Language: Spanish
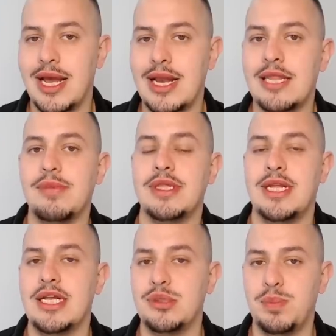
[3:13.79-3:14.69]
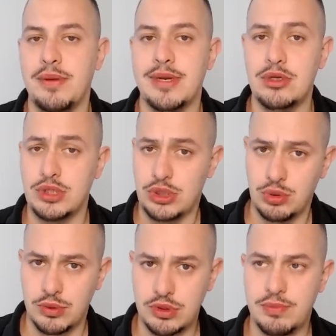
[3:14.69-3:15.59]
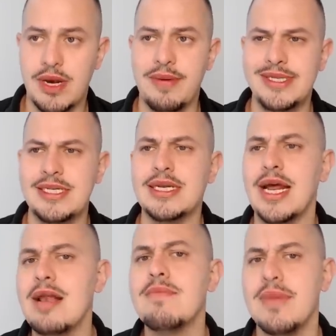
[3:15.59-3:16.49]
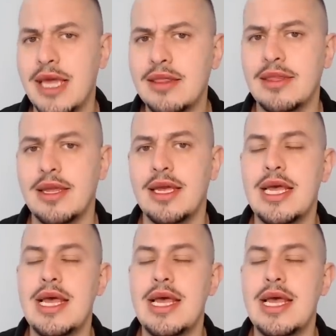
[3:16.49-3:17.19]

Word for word: las materias primas, los insumos, para ver si realmente